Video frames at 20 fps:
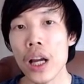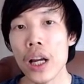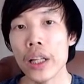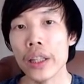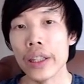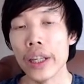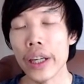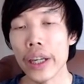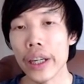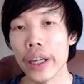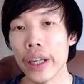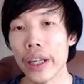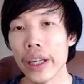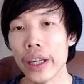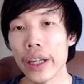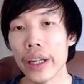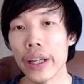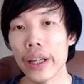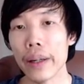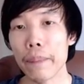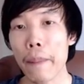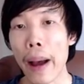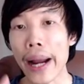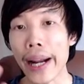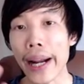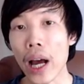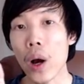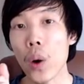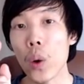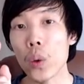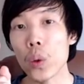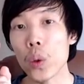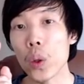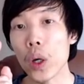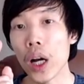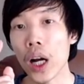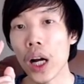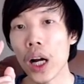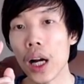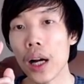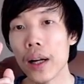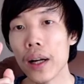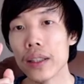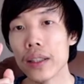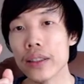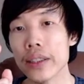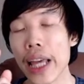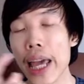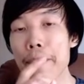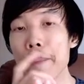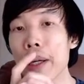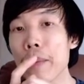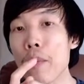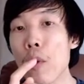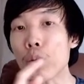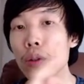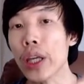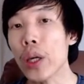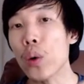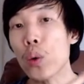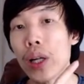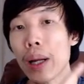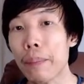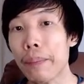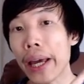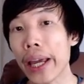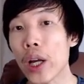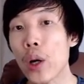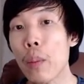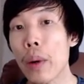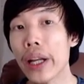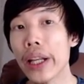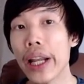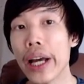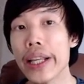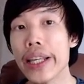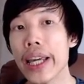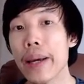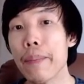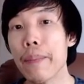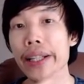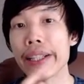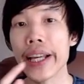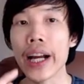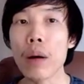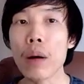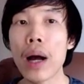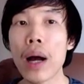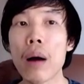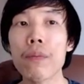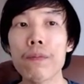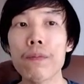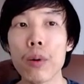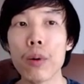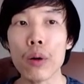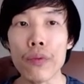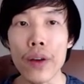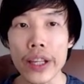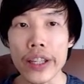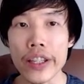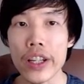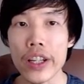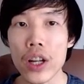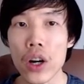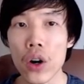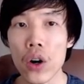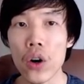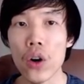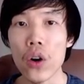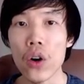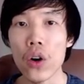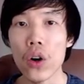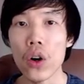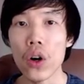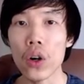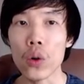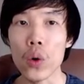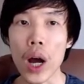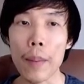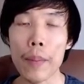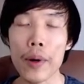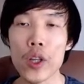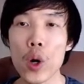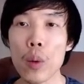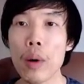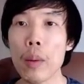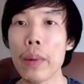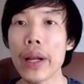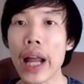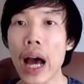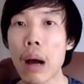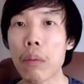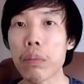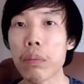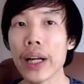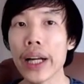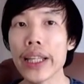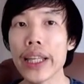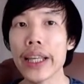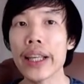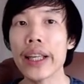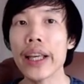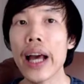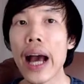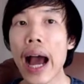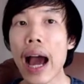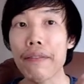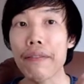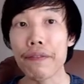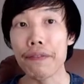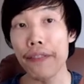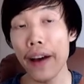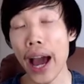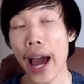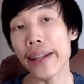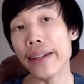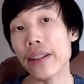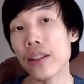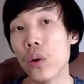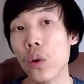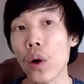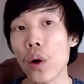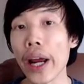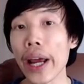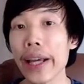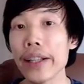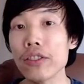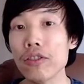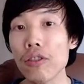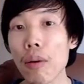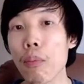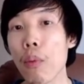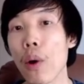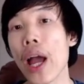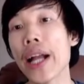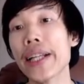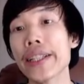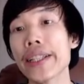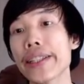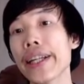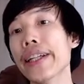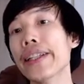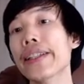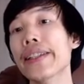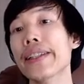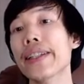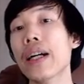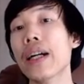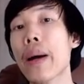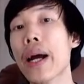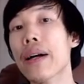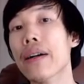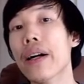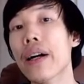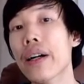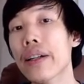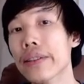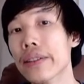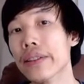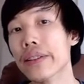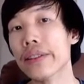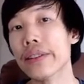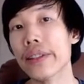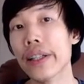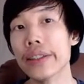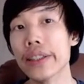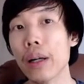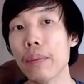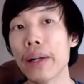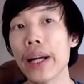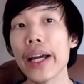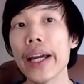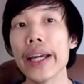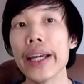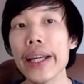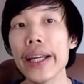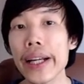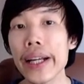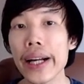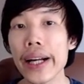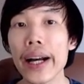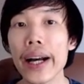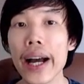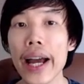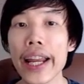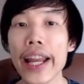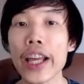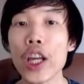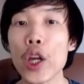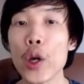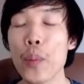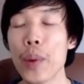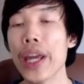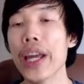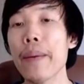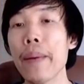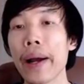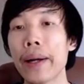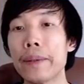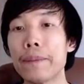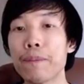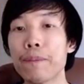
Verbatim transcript: thì bạn nào uh, xem cái mục tiêu của năm nay của mình là gì mình sẽ không học professional của Amazon mà mình học cái gì advanced của cái software architect các bạn Ờ, trong cái à, IDQB các bạn